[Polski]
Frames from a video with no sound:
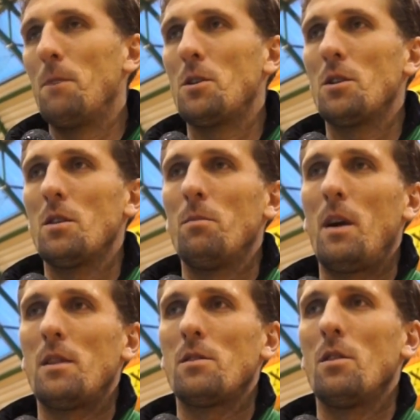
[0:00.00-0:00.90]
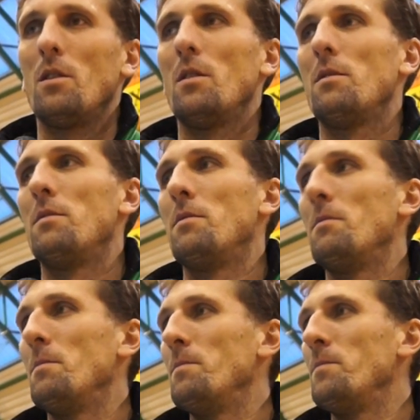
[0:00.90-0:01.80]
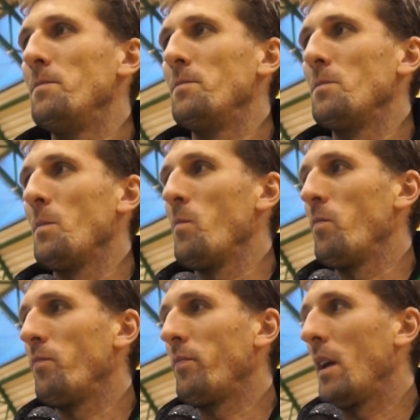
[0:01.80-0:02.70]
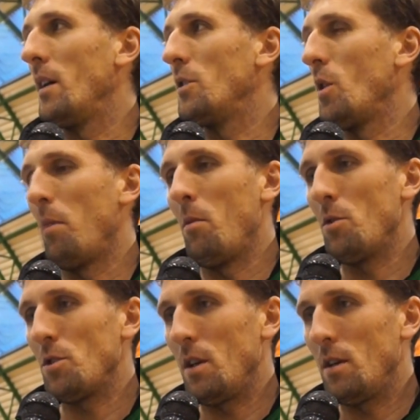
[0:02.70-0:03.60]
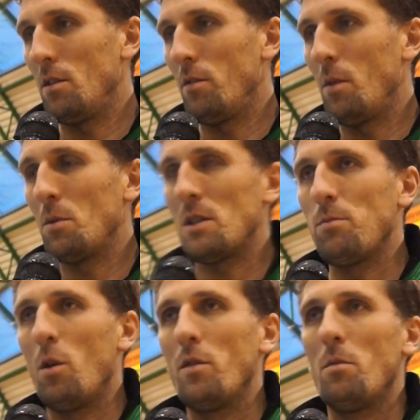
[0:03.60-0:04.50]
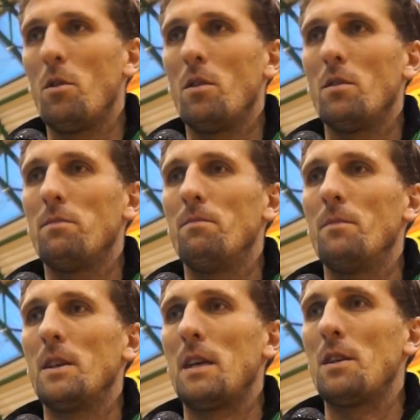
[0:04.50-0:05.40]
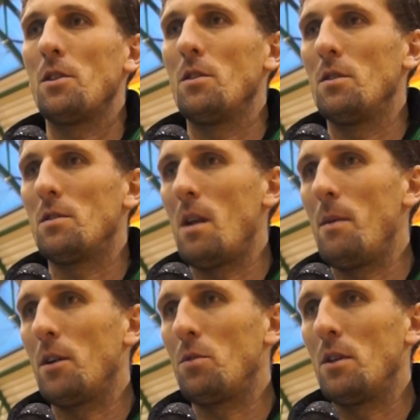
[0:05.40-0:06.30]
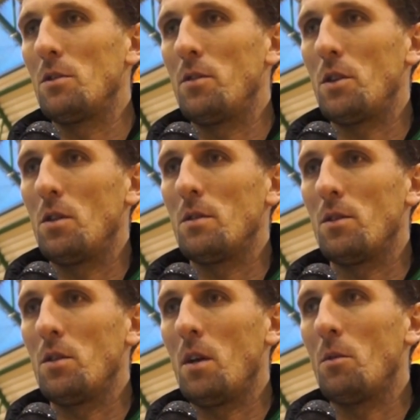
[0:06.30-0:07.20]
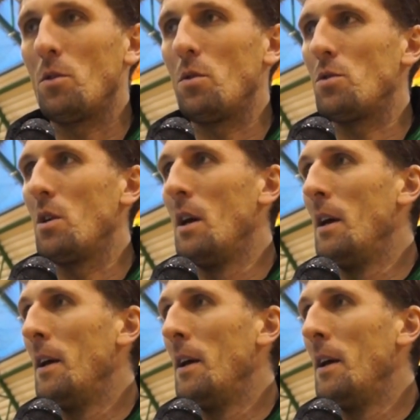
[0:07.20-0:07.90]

Myślę, że bardzo mm, to pomoże nowemu zespołowi, bo jest Andrzej Stelmach, który jest doświadczonym zawodnikiem, który już y,